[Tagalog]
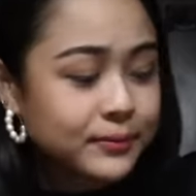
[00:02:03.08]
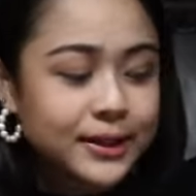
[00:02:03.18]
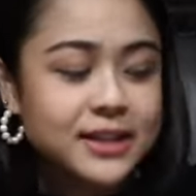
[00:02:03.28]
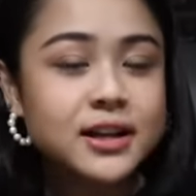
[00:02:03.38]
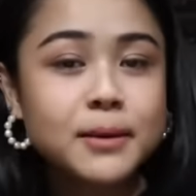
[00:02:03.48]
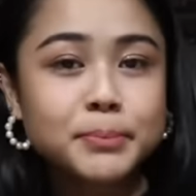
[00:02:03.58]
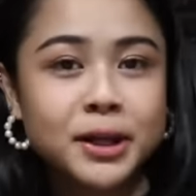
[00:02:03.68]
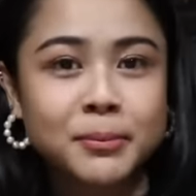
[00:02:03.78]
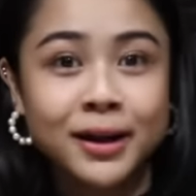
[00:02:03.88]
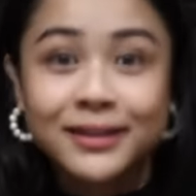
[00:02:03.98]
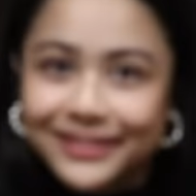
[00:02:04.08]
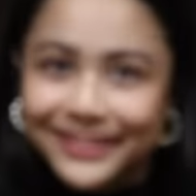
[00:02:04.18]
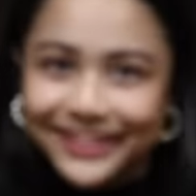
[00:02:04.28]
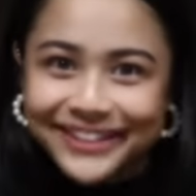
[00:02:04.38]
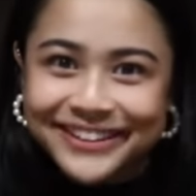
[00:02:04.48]
Lasang ang pirma.
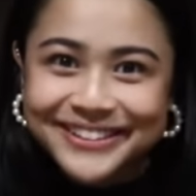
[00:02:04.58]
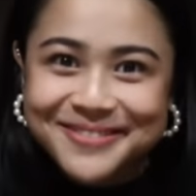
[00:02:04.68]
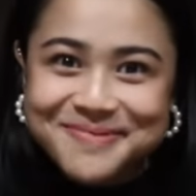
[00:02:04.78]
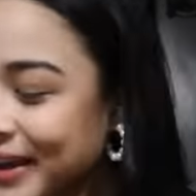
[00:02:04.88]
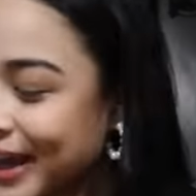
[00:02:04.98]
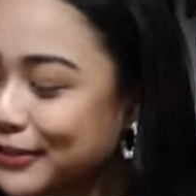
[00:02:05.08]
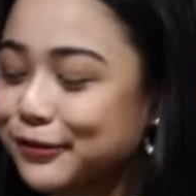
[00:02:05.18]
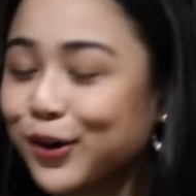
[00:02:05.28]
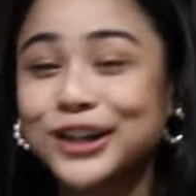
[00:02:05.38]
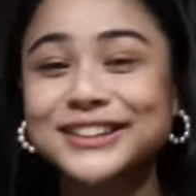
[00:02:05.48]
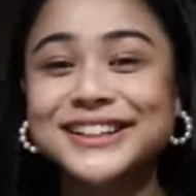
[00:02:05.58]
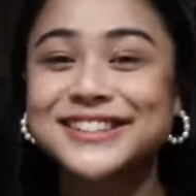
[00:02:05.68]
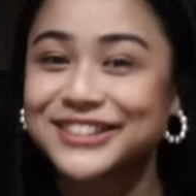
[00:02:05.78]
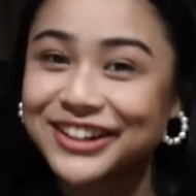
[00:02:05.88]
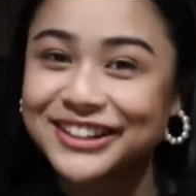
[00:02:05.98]
And for
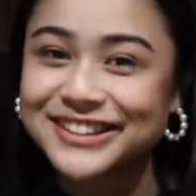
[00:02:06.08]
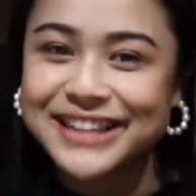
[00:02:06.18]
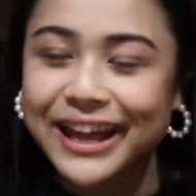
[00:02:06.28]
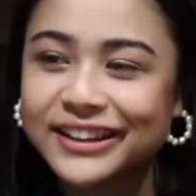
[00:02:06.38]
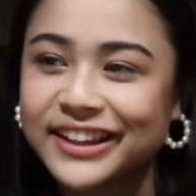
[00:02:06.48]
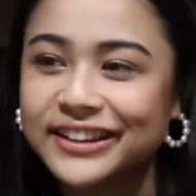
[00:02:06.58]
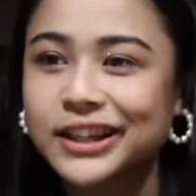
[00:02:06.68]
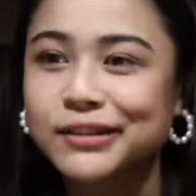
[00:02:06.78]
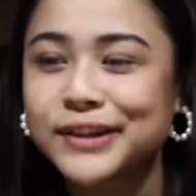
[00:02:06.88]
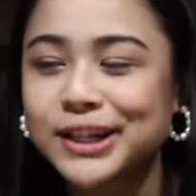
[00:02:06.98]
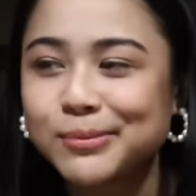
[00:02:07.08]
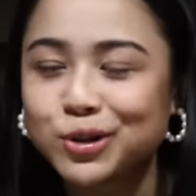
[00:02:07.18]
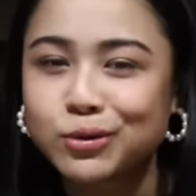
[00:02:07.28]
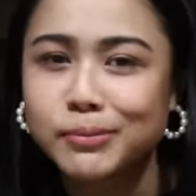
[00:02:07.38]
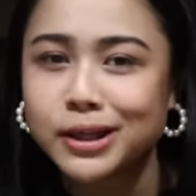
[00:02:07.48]
dessert, sadly, hindi available
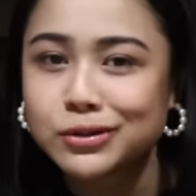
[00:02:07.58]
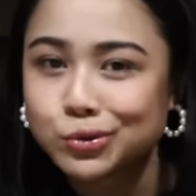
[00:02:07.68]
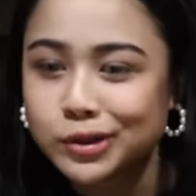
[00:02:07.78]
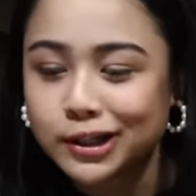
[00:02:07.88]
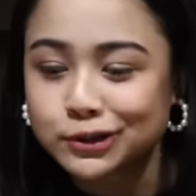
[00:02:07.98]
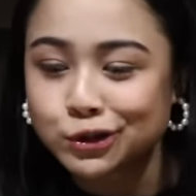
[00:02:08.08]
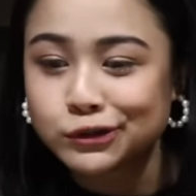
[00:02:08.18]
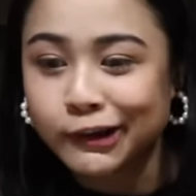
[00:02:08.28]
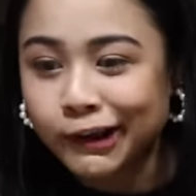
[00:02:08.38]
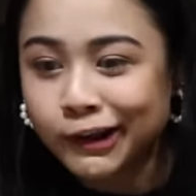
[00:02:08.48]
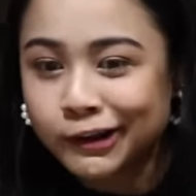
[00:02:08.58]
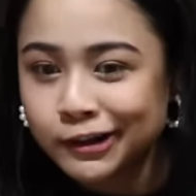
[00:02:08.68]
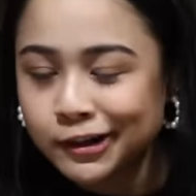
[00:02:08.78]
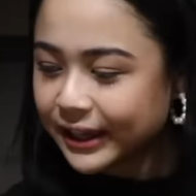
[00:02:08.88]
yung bingsu nila today.